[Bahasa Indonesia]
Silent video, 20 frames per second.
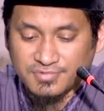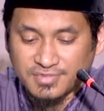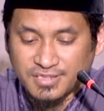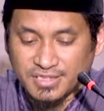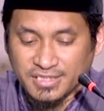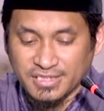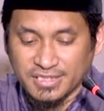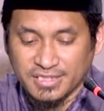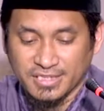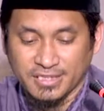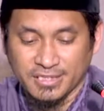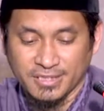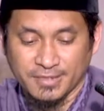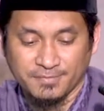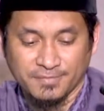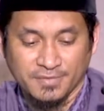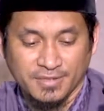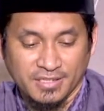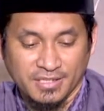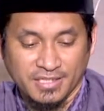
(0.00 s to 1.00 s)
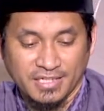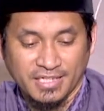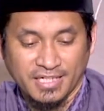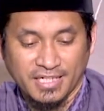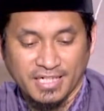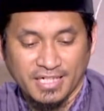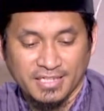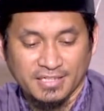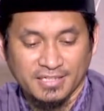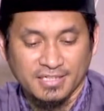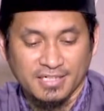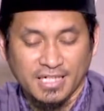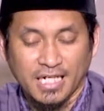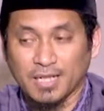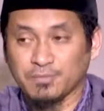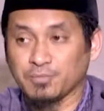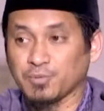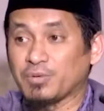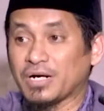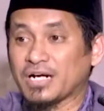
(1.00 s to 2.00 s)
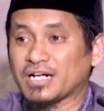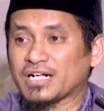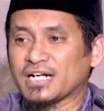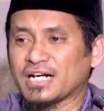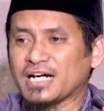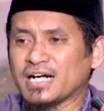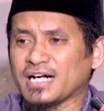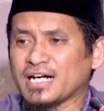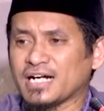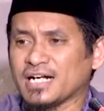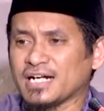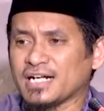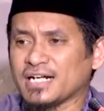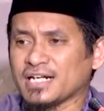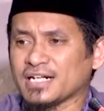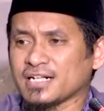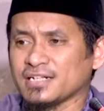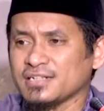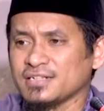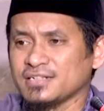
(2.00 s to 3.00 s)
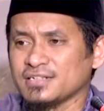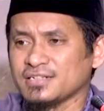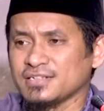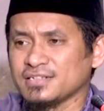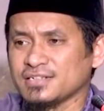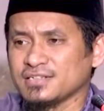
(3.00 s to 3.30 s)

Taib, lihat Abu Bakar